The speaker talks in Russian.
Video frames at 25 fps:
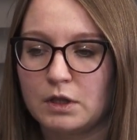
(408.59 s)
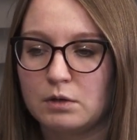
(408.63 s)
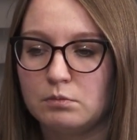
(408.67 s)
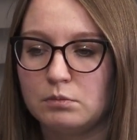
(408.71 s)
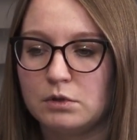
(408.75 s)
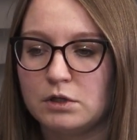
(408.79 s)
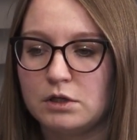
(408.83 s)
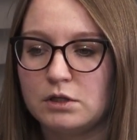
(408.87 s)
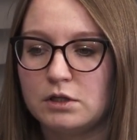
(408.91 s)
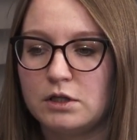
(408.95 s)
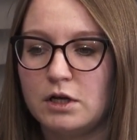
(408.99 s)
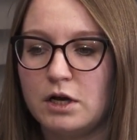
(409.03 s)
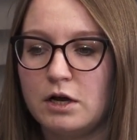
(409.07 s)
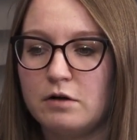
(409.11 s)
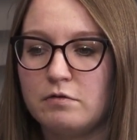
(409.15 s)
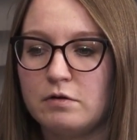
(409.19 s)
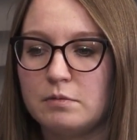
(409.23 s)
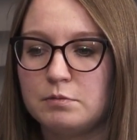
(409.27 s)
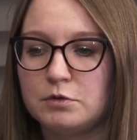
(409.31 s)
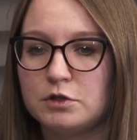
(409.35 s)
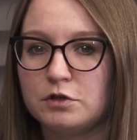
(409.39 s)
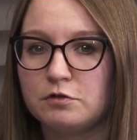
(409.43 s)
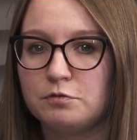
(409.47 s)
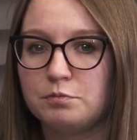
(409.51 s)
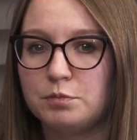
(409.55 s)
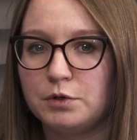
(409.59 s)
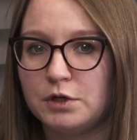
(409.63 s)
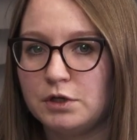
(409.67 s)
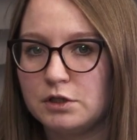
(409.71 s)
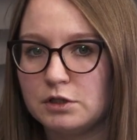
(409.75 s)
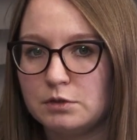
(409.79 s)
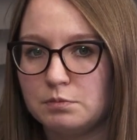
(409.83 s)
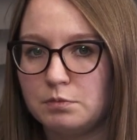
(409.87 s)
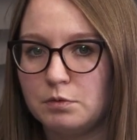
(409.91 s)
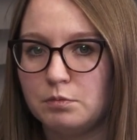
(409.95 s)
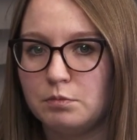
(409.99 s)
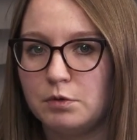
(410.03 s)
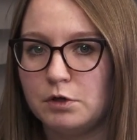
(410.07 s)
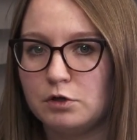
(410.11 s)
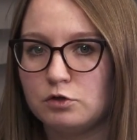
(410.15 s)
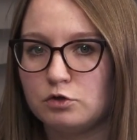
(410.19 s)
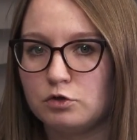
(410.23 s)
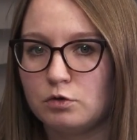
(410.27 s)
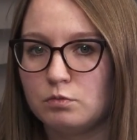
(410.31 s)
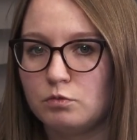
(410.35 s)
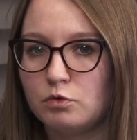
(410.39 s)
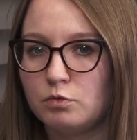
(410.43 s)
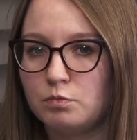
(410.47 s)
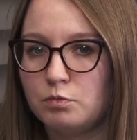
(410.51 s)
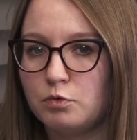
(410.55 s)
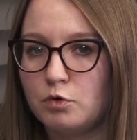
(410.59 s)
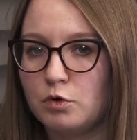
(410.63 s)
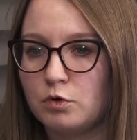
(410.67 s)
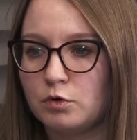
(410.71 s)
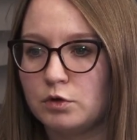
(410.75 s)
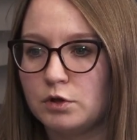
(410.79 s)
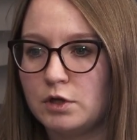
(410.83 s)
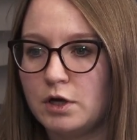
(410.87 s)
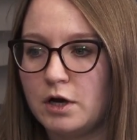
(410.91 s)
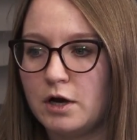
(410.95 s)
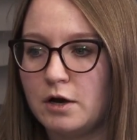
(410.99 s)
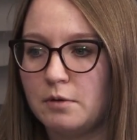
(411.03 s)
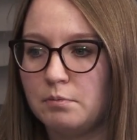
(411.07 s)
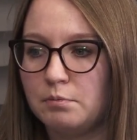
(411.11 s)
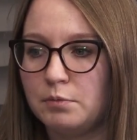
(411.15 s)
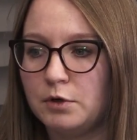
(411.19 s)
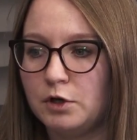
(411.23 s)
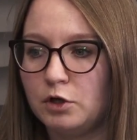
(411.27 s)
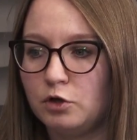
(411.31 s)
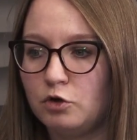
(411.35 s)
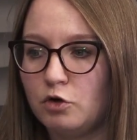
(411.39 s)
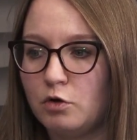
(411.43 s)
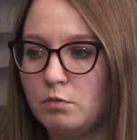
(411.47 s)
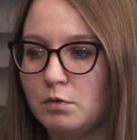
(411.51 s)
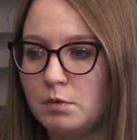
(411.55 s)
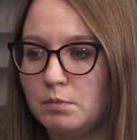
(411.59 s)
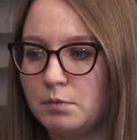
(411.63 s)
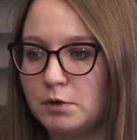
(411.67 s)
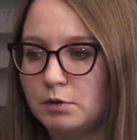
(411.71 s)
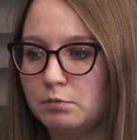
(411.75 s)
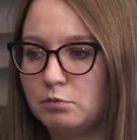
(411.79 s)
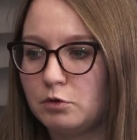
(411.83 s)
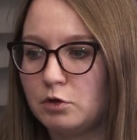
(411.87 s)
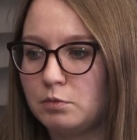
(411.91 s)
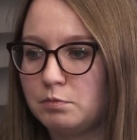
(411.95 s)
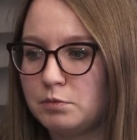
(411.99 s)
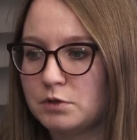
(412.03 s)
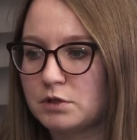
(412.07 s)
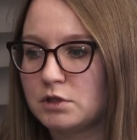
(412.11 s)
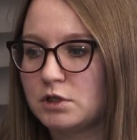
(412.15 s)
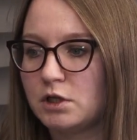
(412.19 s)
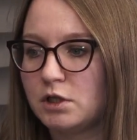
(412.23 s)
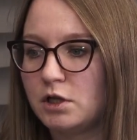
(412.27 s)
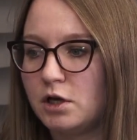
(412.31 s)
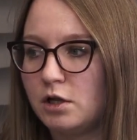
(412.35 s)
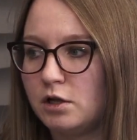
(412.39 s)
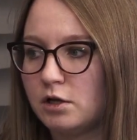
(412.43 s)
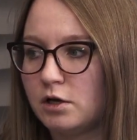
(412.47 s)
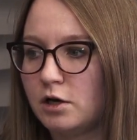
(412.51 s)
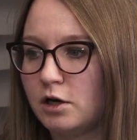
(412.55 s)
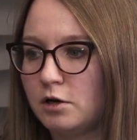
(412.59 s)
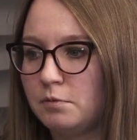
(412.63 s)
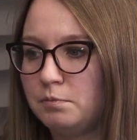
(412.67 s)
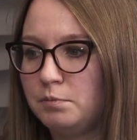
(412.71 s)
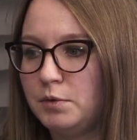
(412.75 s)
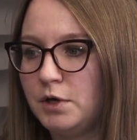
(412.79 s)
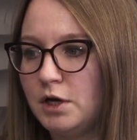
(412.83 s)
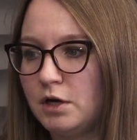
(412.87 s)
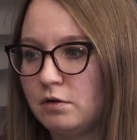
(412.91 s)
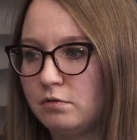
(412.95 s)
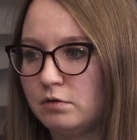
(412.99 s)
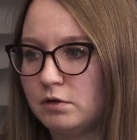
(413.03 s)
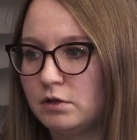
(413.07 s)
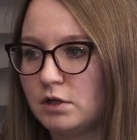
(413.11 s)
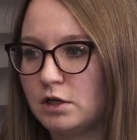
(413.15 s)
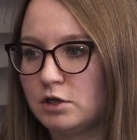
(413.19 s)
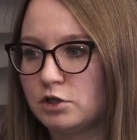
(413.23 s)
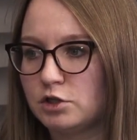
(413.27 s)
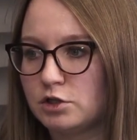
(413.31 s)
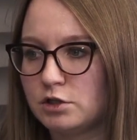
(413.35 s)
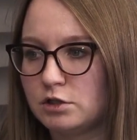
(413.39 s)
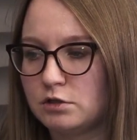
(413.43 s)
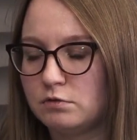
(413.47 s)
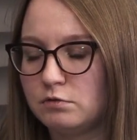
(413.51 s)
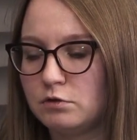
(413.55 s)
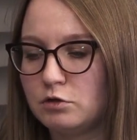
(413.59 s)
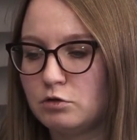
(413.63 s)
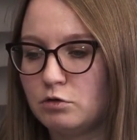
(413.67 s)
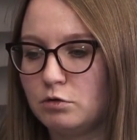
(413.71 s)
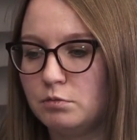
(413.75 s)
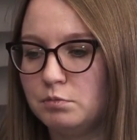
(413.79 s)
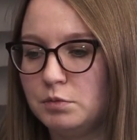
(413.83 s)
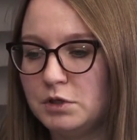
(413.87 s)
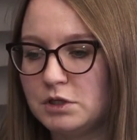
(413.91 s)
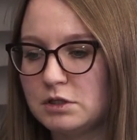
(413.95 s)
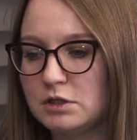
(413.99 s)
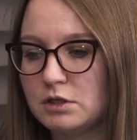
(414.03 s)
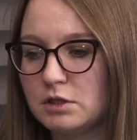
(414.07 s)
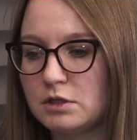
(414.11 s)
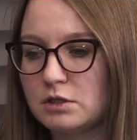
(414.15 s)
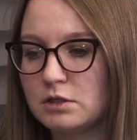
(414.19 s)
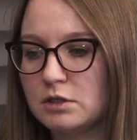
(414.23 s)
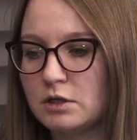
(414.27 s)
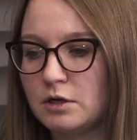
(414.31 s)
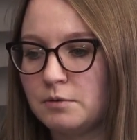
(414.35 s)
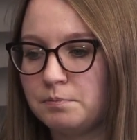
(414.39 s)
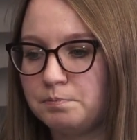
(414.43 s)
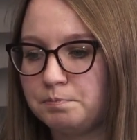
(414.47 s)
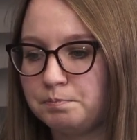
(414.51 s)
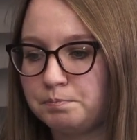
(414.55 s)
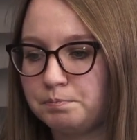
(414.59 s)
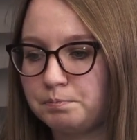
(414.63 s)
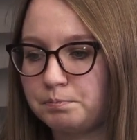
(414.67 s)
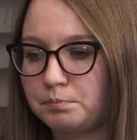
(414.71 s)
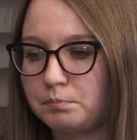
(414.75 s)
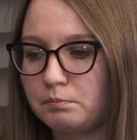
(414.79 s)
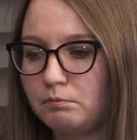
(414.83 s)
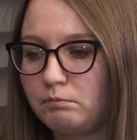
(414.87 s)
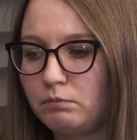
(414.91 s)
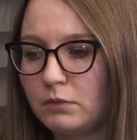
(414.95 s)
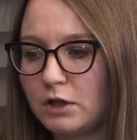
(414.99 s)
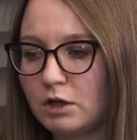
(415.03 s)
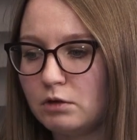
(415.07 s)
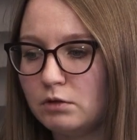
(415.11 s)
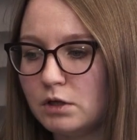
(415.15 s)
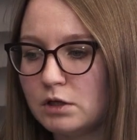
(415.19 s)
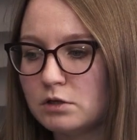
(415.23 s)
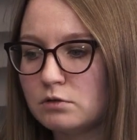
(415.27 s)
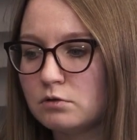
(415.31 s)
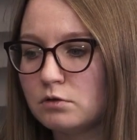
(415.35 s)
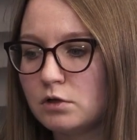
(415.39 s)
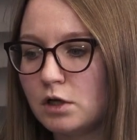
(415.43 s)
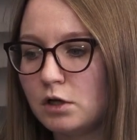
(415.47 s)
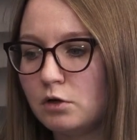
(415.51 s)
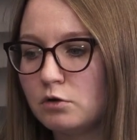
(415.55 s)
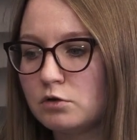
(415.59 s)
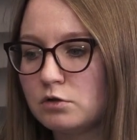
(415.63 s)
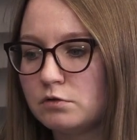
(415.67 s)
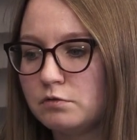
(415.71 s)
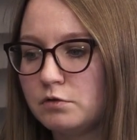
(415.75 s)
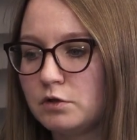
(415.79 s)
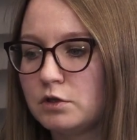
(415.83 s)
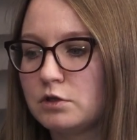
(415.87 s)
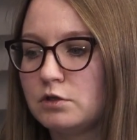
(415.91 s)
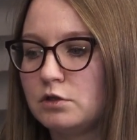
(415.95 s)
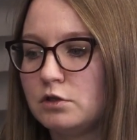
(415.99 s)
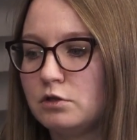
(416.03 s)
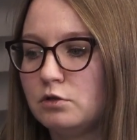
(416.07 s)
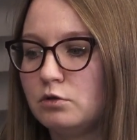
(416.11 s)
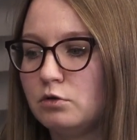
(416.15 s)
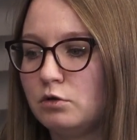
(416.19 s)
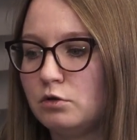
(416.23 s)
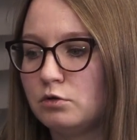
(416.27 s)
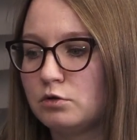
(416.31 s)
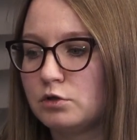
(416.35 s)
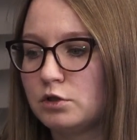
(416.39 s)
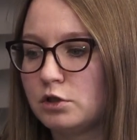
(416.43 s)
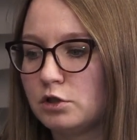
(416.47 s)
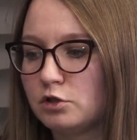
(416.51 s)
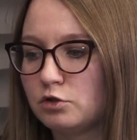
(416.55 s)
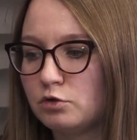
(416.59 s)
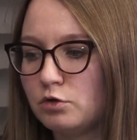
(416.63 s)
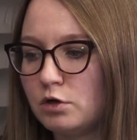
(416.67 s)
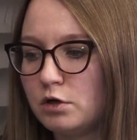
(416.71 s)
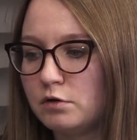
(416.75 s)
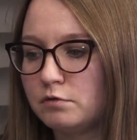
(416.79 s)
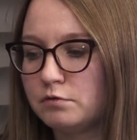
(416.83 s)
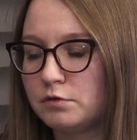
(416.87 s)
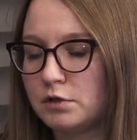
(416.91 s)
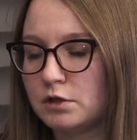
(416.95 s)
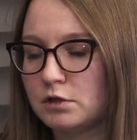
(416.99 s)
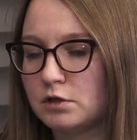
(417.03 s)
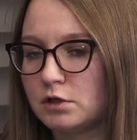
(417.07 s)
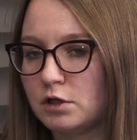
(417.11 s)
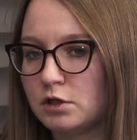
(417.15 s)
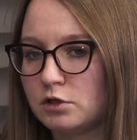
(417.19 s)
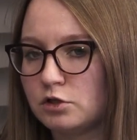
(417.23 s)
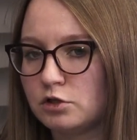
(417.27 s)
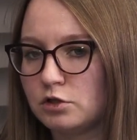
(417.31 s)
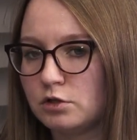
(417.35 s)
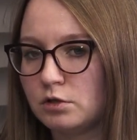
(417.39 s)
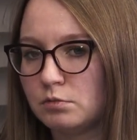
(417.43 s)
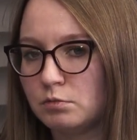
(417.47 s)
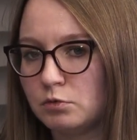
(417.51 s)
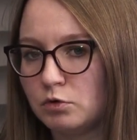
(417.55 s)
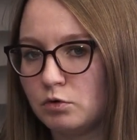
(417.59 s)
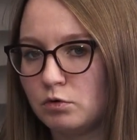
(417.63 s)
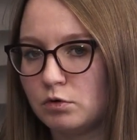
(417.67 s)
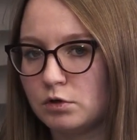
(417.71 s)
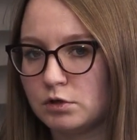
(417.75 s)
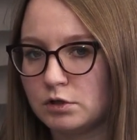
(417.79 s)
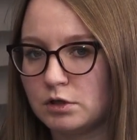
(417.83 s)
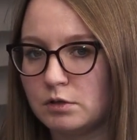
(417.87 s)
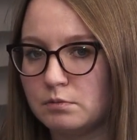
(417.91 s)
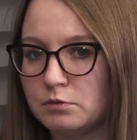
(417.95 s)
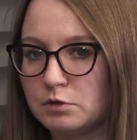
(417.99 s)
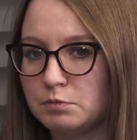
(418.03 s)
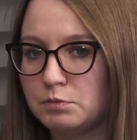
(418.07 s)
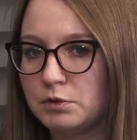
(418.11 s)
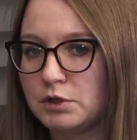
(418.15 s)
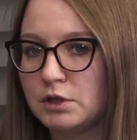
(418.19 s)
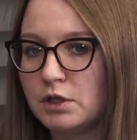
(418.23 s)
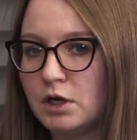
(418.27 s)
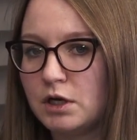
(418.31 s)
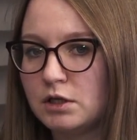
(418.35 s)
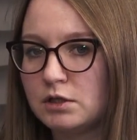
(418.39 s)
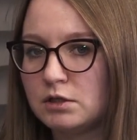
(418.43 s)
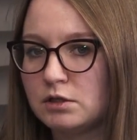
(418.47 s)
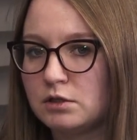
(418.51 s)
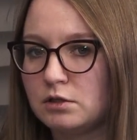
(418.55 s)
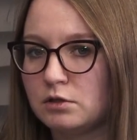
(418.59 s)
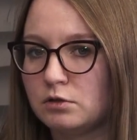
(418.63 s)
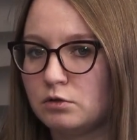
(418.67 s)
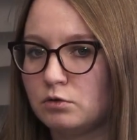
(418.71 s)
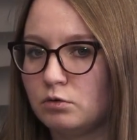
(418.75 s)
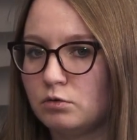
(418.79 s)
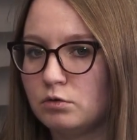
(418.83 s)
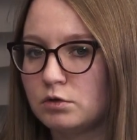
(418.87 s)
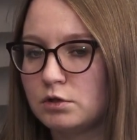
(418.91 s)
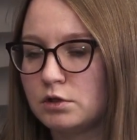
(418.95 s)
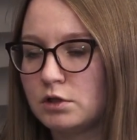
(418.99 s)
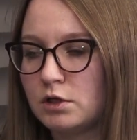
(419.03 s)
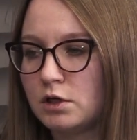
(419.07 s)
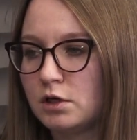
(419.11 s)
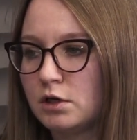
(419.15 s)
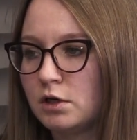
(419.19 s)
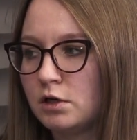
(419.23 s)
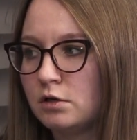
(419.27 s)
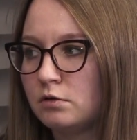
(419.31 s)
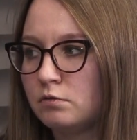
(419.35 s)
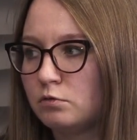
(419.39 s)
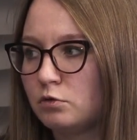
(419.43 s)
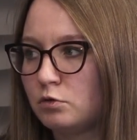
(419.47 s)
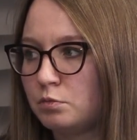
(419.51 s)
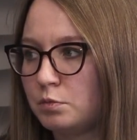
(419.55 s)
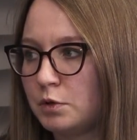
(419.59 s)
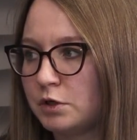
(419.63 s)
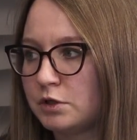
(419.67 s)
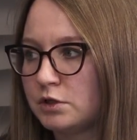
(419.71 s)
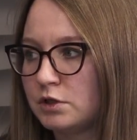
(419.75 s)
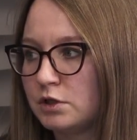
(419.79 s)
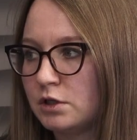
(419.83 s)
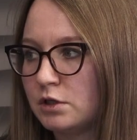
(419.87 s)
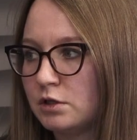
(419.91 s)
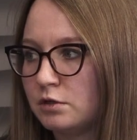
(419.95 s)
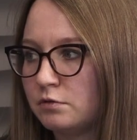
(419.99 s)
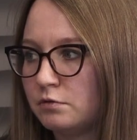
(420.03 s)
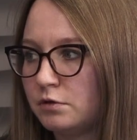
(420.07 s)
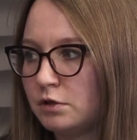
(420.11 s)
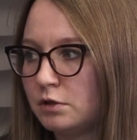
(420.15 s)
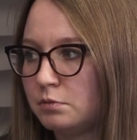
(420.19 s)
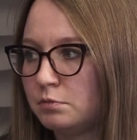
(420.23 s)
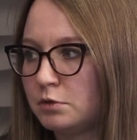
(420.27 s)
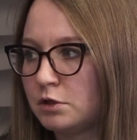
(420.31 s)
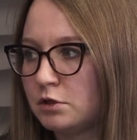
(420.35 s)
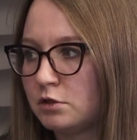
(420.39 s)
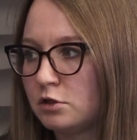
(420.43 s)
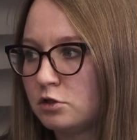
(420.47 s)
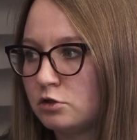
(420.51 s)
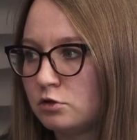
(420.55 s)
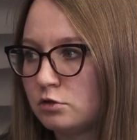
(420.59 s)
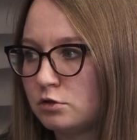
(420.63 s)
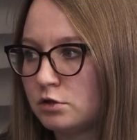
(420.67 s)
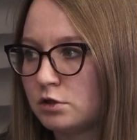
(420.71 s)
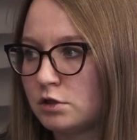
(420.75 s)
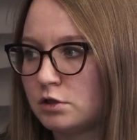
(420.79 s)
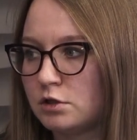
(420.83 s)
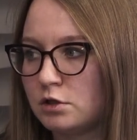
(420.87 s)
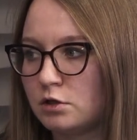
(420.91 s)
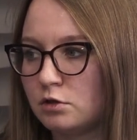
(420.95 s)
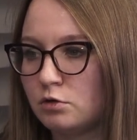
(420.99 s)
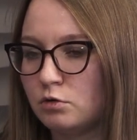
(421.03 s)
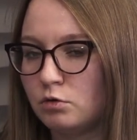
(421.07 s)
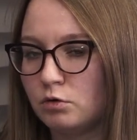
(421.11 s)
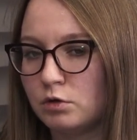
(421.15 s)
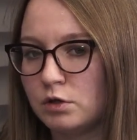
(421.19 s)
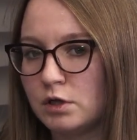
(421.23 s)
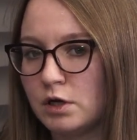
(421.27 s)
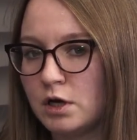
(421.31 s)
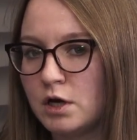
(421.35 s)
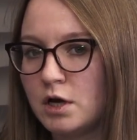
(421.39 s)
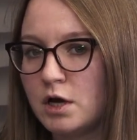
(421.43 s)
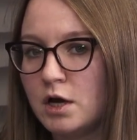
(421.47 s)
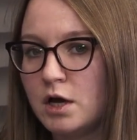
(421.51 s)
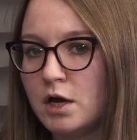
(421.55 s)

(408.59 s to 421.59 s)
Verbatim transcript: Благодаря вообще, в принципе, большому упору на прием и подбор персонала как первое наше звено бизнеса, у нас удалось вырастить долю стажеров достаточно много, там, с 15 до 42%. процентов. Это произошло за три года.